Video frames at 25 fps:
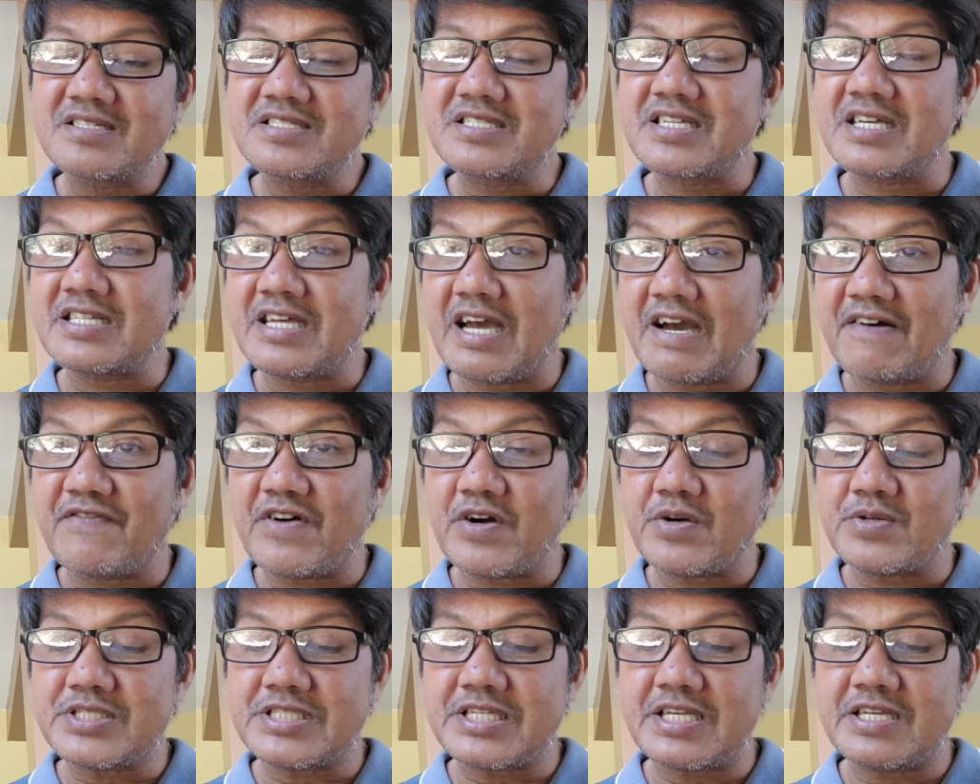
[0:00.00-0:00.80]
sa
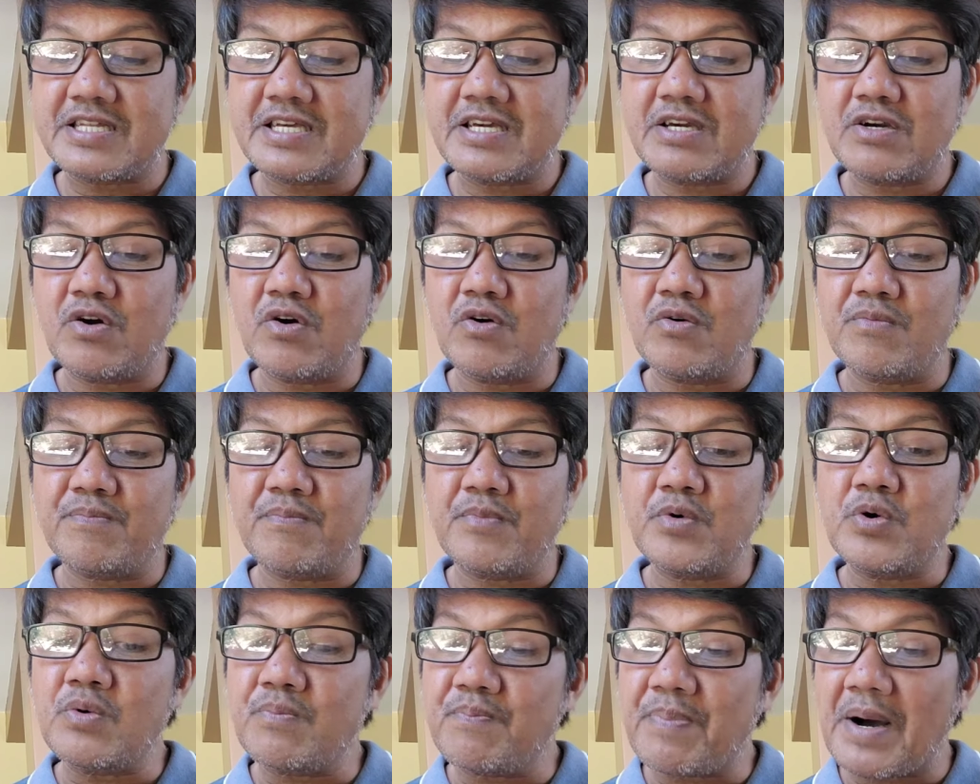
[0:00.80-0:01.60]
Davao City
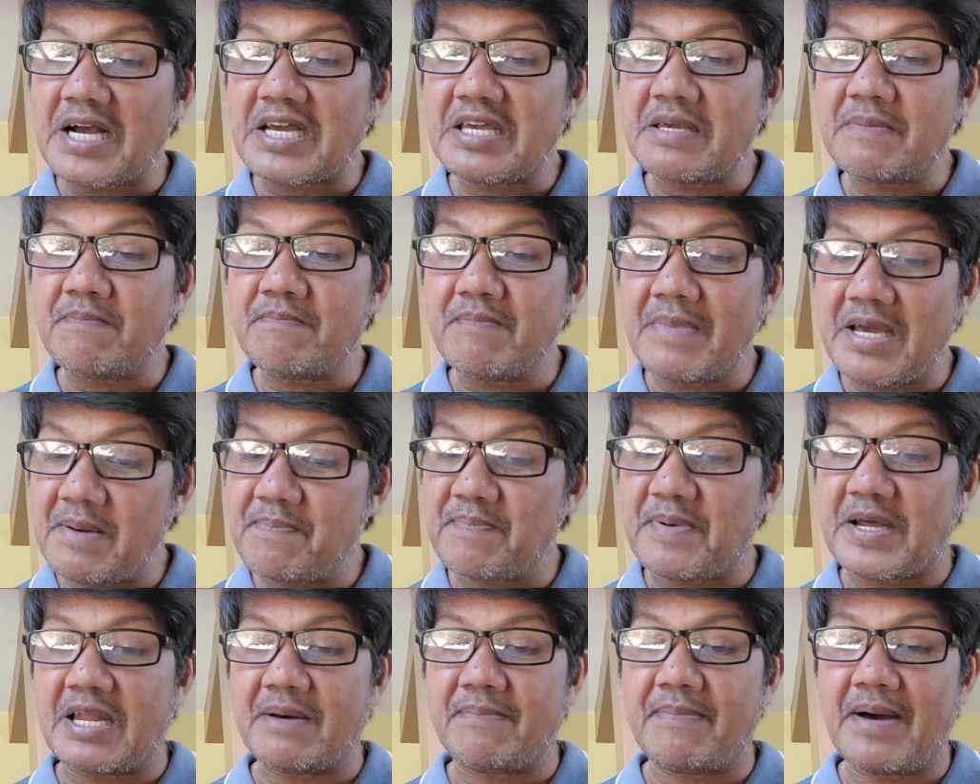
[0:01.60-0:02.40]
upang
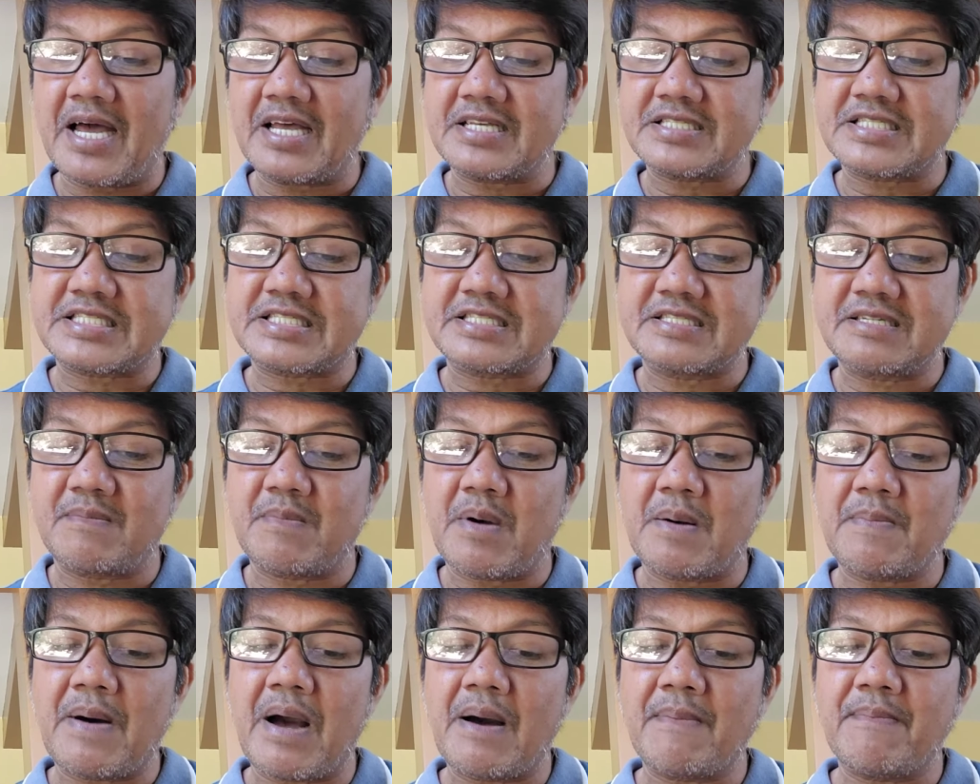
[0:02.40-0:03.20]
maipalabas na
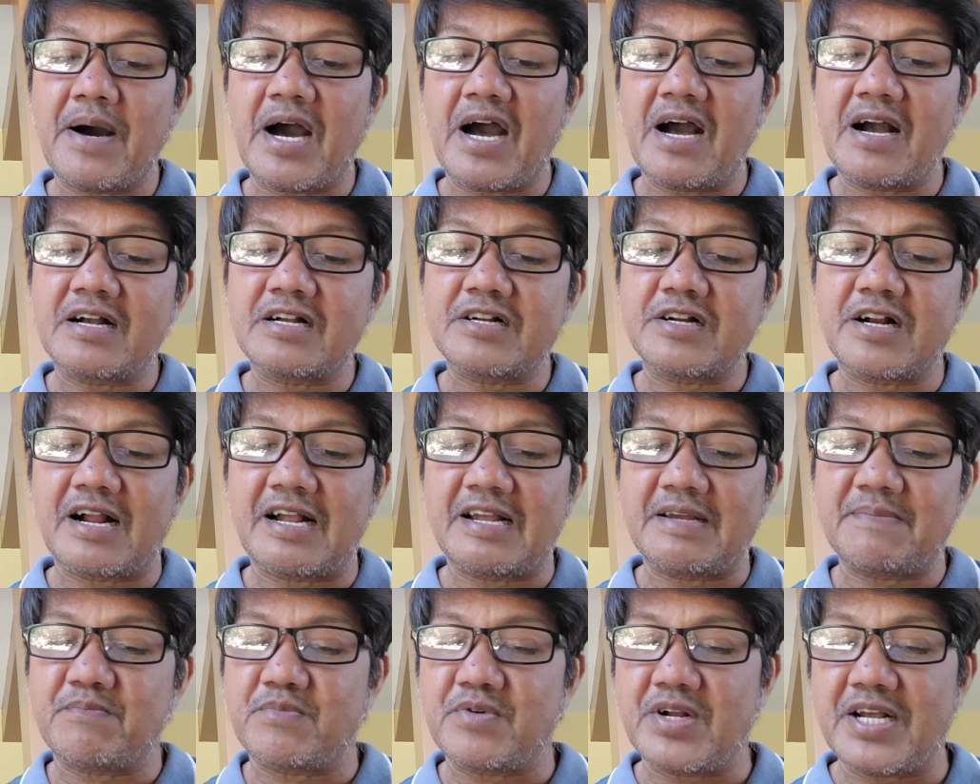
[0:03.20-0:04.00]
mababa ang
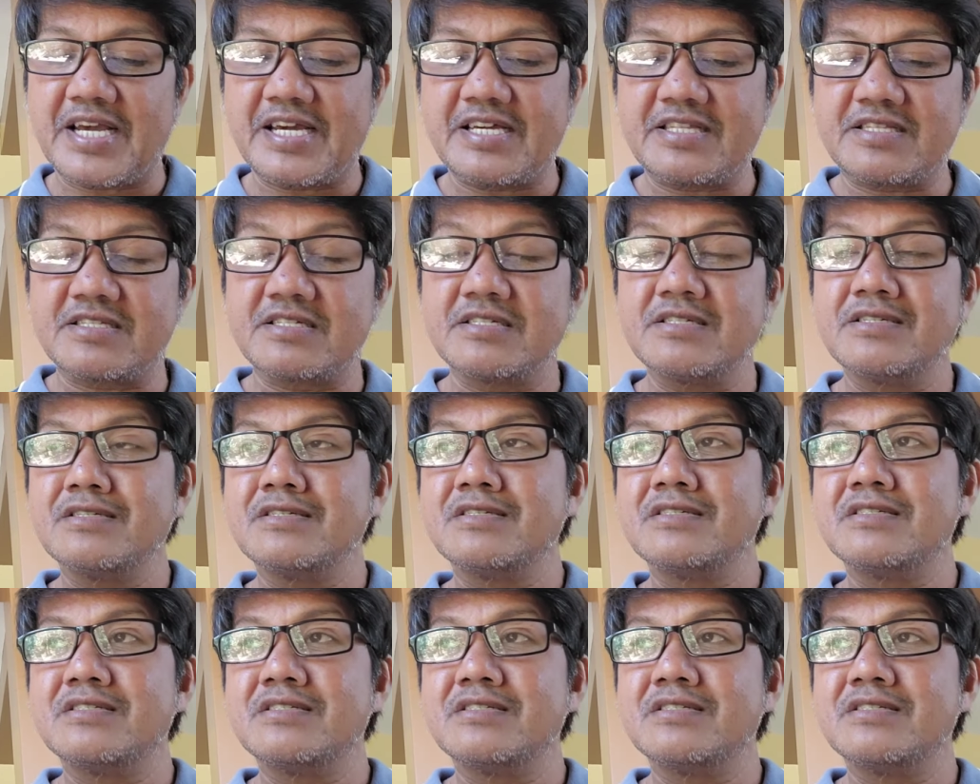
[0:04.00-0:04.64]
crime rate